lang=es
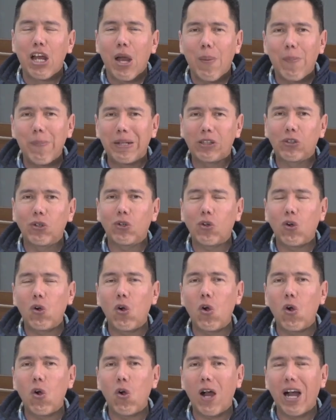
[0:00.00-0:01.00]
me
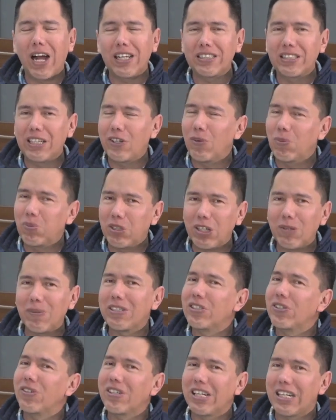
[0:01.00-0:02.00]
tocó hacer
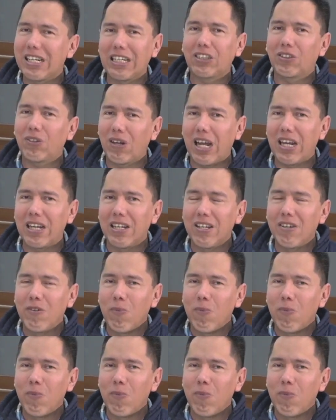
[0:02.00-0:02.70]
observación electoral.